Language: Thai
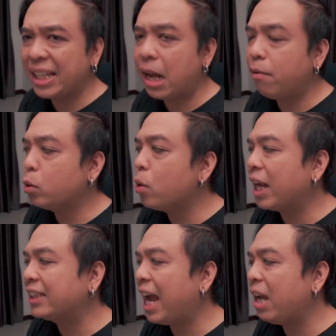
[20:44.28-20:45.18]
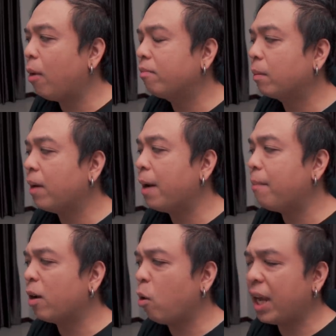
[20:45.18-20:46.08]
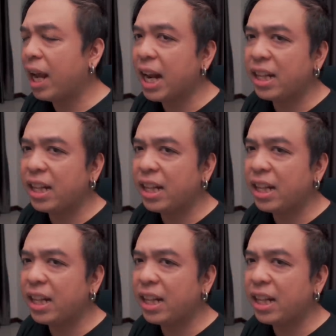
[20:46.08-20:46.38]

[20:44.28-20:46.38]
แน่ใจว่าตัวหนังจะให้ความสำคัญมากน้อยแค่ไห